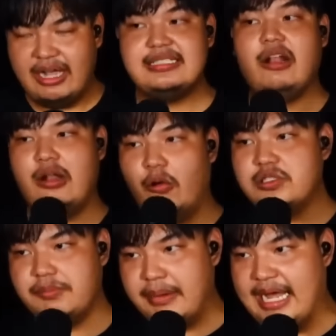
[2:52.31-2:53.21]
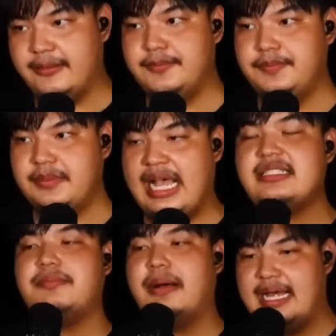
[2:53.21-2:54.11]
เขาให้สล็อตละ60 บาท
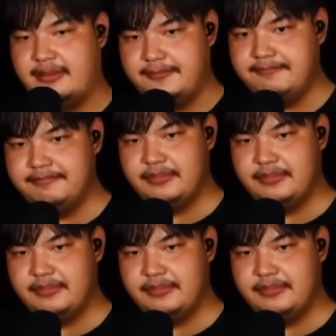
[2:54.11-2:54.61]
50 บาท